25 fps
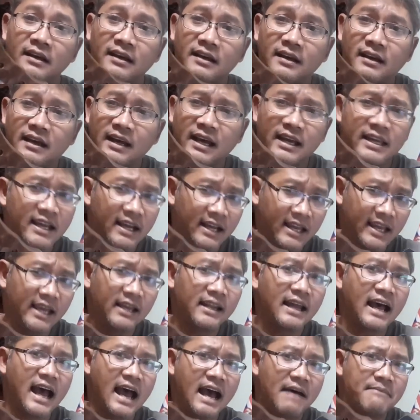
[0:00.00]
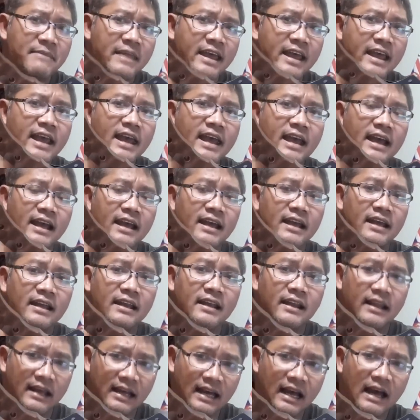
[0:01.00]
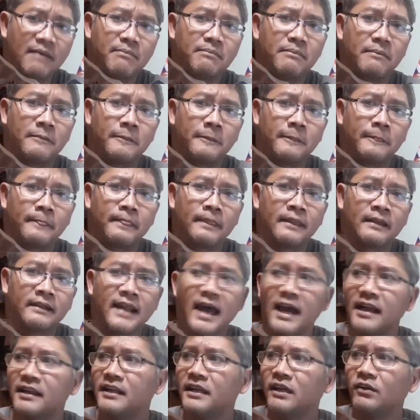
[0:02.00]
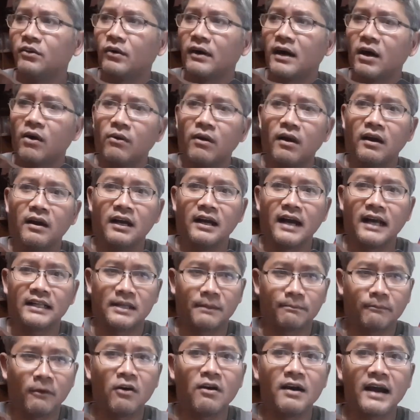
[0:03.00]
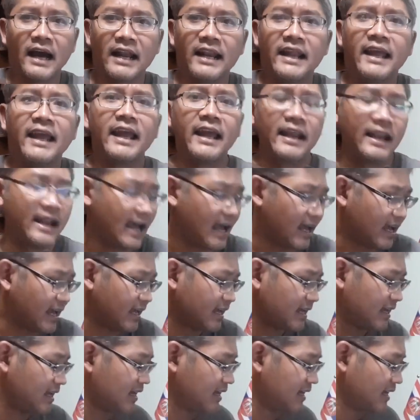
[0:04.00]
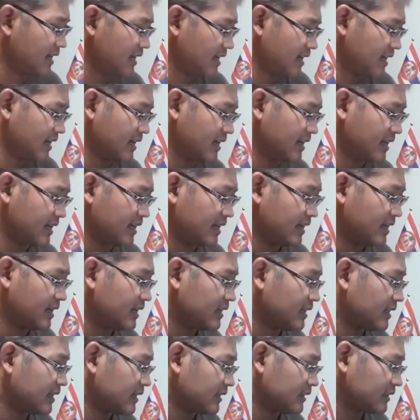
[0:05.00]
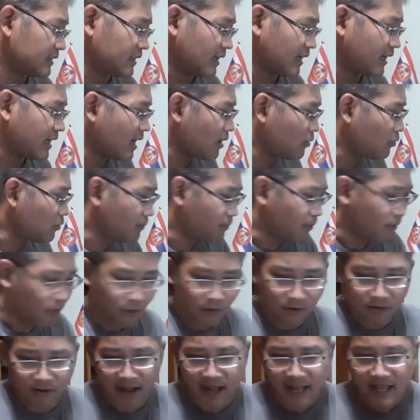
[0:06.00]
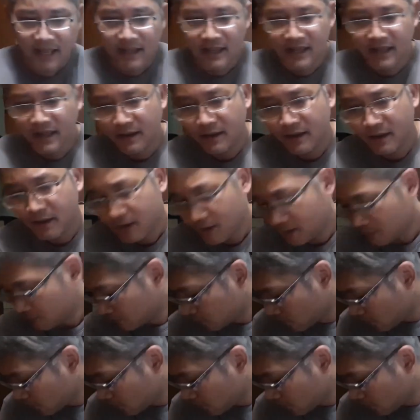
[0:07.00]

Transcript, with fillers: ไอ้ อย่างเงี้ยถามแน่นะครับ หน้าที่ของเขาก็คืออาจจะป้องกันเหตุอะแต่ถ้าคุณพกไอ้พว